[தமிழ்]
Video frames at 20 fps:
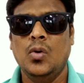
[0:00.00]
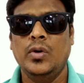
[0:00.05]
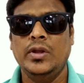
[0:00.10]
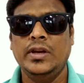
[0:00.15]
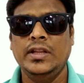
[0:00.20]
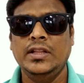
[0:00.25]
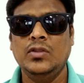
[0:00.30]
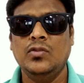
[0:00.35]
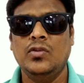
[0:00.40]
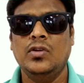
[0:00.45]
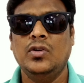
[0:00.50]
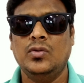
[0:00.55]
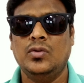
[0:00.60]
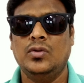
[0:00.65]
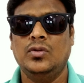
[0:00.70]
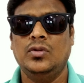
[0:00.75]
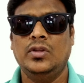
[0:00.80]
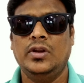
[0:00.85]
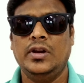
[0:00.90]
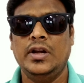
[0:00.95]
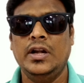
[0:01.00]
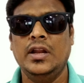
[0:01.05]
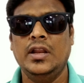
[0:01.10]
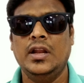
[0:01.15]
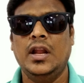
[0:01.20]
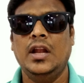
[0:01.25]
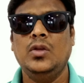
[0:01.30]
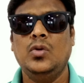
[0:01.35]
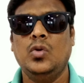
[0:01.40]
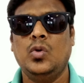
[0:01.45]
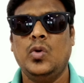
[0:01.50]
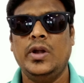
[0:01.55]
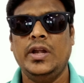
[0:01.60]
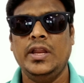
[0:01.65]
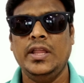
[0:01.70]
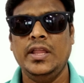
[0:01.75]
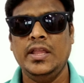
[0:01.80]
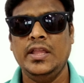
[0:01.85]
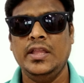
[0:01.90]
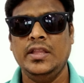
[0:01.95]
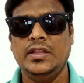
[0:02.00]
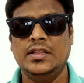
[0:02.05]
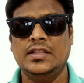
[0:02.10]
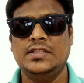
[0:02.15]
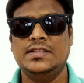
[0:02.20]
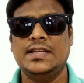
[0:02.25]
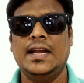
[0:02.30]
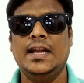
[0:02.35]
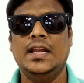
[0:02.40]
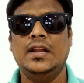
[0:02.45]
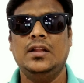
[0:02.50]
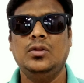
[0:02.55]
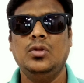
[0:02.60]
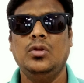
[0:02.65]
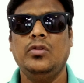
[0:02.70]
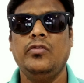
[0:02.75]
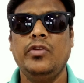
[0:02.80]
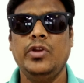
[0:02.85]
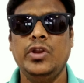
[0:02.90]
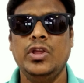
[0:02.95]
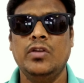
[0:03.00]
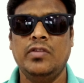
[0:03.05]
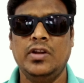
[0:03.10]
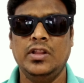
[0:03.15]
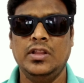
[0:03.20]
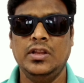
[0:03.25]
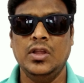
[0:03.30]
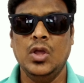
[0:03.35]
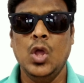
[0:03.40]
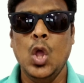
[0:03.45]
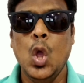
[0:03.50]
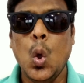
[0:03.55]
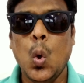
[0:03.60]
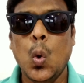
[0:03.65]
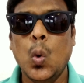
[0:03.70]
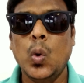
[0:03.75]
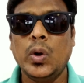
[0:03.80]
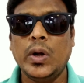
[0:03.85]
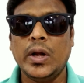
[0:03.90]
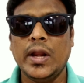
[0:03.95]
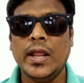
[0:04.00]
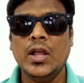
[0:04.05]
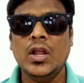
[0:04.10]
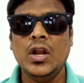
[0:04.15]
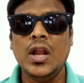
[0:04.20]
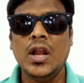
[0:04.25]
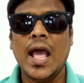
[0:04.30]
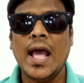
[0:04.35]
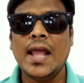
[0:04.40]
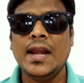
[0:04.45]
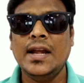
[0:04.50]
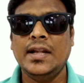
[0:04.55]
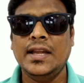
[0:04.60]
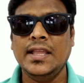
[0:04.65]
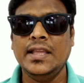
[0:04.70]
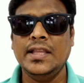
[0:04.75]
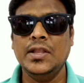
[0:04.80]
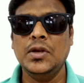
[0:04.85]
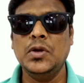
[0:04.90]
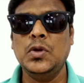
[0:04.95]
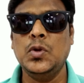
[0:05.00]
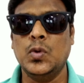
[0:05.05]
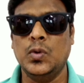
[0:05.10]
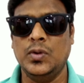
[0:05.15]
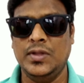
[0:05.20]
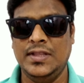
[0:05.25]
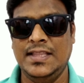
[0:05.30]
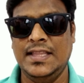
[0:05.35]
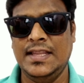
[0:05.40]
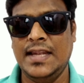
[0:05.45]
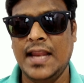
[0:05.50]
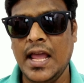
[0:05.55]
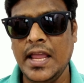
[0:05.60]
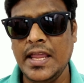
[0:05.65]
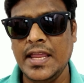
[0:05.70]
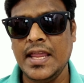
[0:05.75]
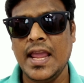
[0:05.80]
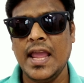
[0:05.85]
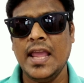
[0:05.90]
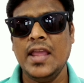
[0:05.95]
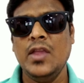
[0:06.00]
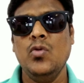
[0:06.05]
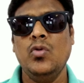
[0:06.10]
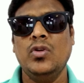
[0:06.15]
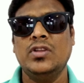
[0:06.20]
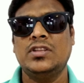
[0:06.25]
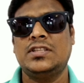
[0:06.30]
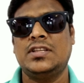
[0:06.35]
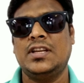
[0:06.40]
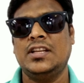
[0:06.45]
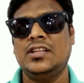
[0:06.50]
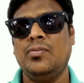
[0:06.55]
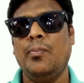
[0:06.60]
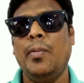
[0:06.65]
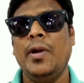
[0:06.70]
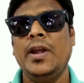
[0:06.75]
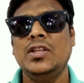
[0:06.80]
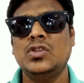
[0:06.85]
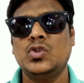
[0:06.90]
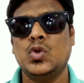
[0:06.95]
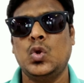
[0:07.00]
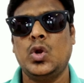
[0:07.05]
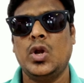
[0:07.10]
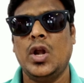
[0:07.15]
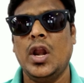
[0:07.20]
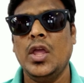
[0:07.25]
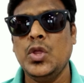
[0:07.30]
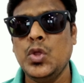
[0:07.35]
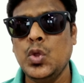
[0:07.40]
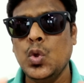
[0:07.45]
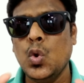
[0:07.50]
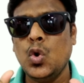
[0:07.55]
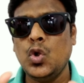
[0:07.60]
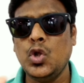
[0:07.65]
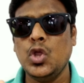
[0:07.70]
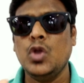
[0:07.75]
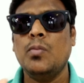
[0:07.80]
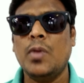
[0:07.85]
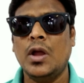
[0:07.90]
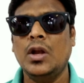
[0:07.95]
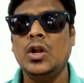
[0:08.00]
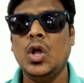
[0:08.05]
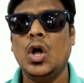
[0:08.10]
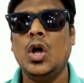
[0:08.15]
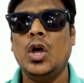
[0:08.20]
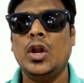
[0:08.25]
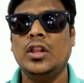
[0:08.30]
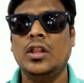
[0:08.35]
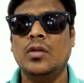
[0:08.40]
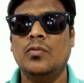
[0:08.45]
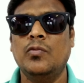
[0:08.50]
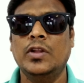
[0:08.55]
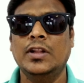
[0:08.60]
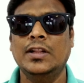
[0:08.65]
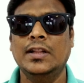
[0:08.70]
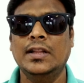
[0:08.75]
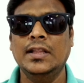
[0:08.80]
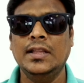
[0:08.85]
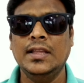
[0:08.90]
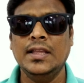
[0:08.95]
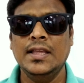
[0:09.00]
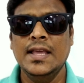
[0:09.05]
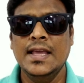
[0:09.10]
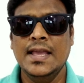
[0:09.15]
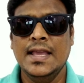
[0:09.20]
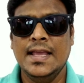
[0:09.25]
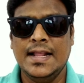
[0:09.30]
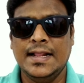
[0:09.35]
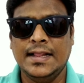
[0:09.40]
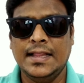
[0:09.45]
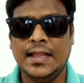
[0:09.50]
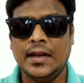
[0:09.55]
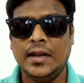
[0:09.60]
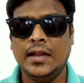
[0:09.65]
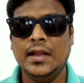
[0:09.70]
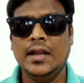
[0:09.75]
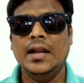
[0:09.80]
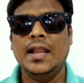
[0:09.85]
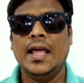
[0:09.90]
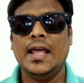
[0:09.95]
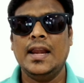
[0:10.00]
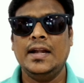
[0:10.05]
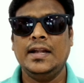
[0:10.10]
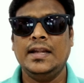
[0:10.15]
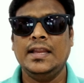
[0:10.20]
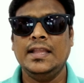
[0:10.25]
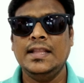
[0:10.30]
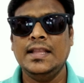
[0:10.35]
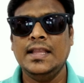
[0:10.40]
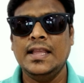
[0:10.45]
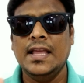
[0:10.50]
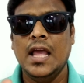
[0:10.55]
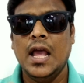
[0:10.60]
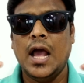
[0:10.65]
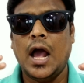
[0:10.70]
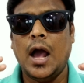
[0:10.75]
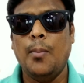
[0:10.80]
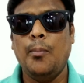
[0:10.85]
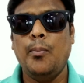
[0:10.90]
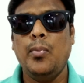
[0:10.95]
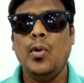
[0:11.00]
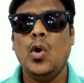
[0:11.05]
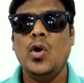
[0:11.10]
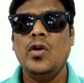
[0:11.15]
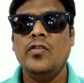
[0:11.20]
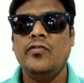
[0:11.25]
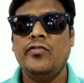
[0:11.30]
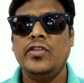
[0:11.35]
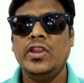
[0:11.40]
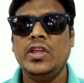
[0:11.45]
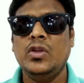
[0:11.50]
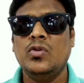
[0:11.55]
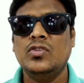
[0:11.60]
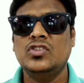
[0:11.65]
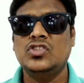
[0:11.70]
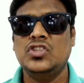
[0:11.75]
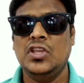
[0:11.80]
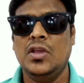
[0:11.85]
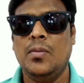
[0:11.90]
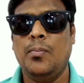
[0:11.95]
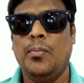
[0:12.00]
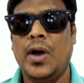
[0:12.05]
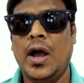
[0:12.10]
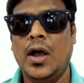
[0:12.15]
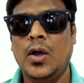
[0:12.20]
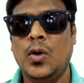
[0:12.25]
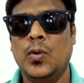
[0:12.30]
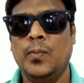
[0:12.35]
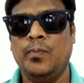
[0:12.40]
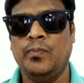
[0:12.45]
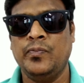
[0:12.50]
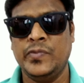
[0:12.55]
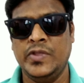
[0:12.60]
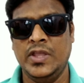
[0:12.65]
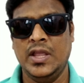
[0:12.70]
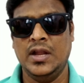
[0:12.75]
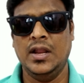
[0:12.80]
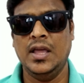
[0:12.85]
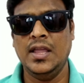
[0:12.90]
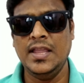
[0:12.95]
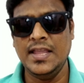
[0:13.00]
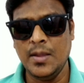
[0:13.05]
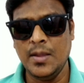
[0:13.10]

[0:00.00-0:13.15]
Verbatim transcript: ஒரு இது வரும் ஒரு ரெண்டு நாளைக்கு ஒரு வாட்டி இந்த சேனலுக்கு ஒரு வீடியோ வருதுன்னு ஒரு ரெகுலாரிட்டி இருக்கும் இது நான் ஏன் இவ்வளோ ஸ்ட்ரெஸ் பண்ணி சொல்கிறேன்னா யூடியூப் அல்காரதம் வந்து இந்த ரெகுலாரிட்டி அப்லோடு ஃப்ரீக்குவன்சியை பார்க்கும் ஏன்னா